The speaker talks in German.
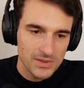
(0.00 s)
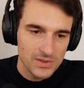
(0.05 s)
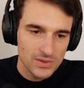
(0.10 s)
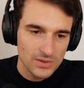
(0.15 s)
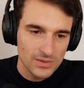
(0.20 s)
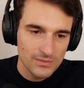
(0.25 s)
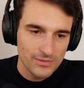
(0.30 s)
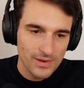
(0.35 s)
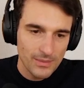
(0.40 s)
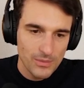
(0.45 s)
mit so
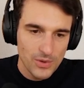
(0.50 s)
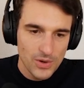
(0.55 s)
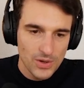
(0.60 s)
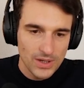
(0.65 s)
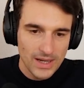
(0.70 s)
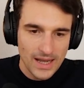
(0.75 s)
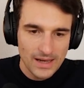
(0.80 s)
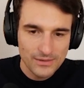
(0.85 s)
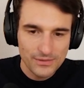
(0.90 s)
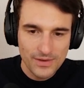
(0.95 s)
einem
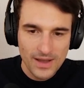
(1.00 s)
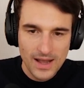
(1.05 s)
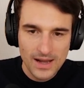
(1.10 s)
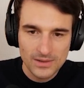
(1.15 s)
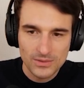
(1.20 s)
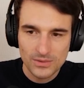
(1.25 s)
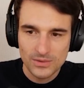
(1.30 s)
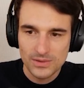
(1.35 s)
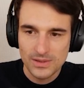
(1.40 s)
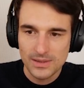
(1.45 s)
Vermögen halt
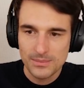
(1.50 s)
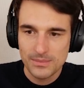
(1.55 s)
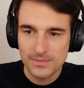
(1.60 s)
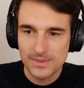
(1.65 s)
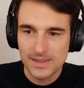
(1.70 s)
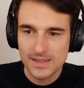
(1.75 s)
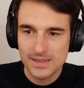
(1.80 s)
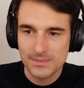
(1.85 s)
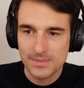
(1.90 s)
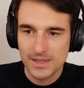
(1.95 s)
fragt und
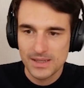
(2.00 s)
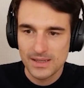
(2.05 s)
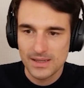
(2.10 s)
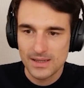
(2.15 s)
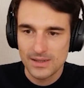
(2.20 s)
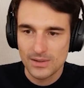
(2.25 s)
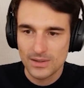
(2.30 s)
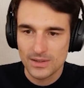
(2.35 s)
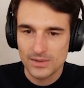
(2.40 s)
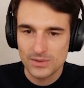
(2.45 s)
dann, dass man dann
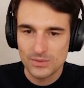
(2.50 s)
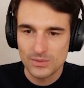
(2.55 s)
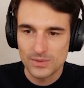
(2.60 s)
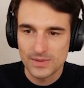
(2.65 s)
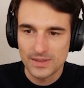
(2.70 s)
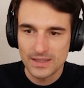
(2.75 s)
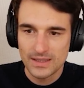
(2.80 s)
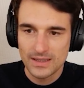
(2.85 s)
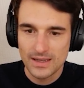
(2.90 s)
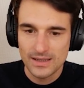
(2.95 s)
halt auch ganz
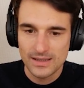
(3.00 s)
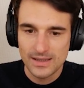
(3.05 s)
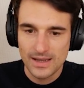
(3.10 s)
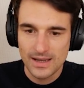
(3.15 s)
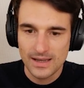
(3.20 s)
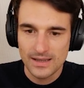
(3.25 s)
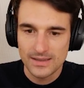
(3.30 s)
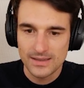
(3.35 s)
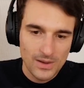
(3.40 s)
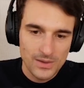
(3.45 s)
gut sehen kann,
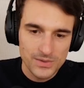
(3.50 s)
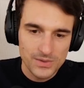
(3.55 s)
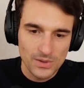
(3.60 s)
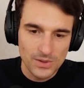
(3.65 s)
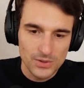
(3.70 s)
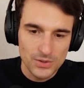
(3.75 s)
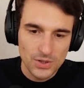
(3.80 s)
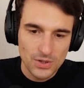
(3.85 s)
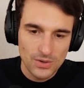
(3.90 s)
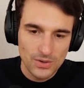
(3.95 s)
ja, auch
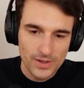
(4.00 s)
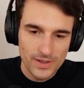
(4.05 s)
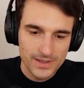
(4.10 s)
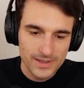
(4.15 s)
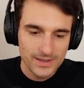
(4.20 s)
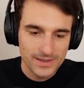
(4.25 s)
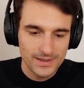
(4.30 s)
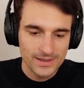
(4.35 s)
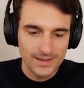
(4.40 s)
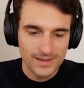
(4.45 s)
solche
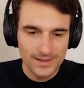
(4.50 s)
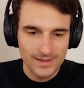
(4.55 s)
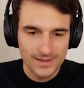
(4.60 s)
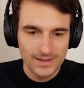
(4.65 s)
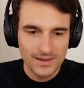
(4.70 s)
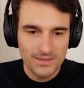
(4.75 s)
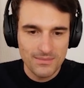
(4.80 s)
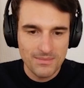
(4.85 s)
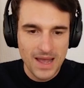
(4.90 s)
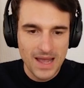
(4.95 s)

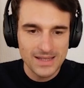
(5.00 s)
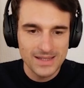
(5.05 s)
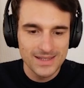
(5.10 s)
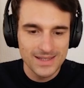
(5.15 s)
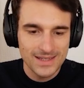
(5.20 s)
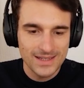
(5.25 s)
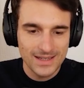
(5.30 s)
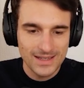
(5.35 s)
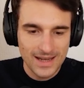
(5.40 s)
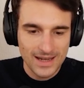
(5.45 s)
Leute äh, machen
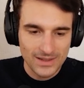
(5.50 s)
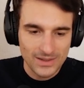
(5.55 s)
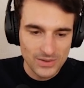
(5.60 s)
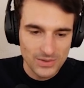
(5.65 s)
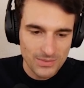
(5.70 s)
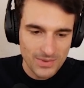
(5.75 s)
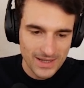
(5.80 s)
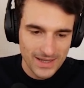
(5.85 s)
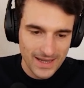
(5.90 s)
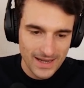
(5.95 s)
sich Gedanken
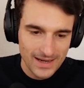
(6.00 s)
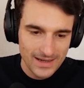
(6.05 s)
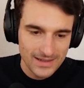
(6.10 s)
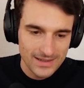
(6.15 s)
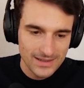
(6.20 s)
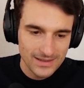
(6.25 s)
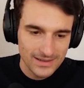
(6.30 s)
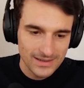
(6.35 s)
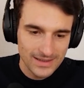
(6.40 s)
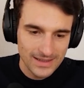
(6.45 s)
über
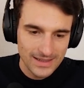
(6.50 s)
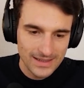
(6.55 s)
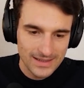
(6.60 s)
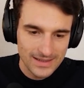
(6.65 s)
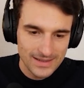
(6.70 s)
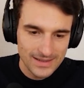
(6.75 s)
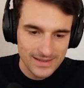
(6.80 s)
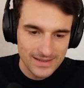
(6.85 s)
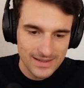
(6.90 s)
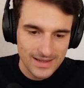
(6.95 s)
Geld,
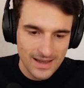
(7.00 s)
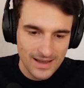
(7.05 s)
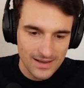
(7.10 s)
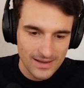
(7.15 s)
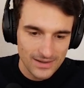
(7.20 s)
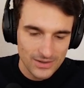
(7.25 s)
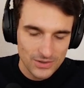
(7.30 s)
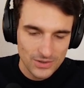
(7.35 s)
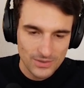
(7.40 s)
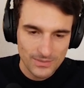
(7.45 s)
denen es
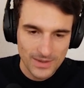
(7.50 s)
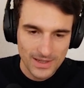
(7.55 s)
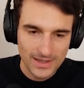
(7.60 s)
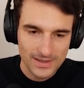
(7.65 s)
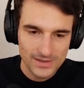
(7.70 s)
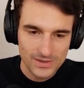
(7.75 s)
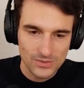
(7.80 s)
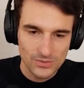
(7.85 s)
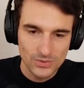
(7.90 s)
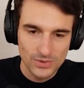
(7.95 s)
ja schon mal
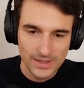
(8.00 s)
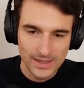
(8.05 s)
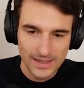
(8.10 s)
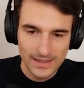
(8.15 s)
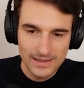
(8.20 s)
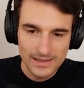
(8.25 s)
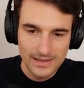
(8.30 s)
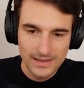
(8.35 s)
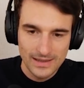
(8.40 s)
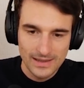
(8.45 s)
ganz gut
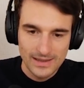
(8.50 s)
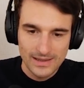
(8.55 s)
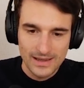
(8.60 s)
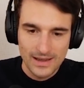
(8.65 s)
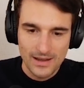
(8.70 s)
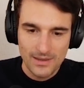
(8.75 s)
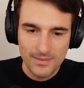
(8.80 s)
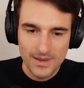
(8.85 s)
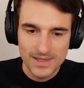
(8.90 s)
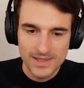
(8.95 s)
geht.
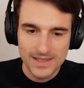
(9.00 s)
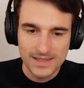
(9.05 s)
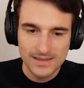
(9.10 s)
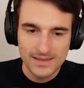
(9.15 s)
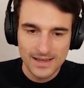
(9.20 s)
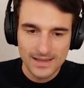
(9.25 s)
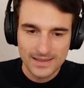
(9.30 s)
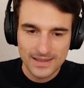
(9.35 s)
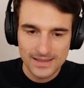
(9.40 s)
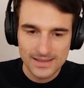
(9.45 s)
Aber man sieht
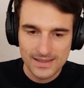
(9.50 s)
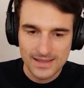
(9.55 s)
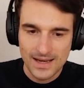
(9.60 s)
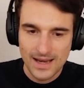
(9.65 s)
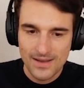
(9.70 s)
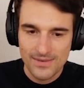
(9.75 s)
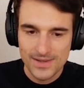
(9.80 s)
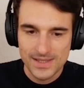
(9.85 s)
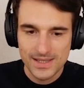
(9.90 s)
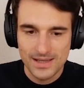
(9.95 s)
halt ganz
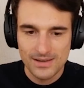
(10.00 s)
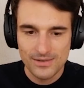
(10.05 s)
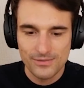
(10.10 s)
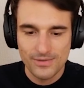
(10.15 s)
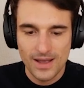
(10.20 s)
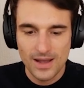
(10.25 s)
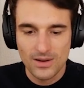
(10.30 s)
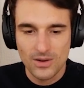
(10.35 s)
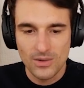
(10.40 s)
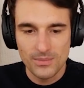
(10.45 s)
klar, was seine
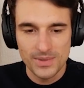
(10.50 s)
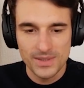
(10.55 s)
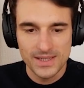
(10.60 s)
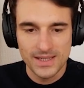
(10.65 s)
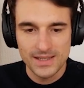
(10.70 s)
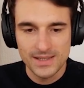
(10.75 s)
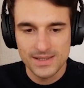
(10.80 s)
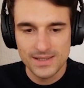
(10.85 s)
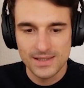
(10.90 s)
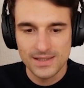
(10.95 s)
Fachkompetenz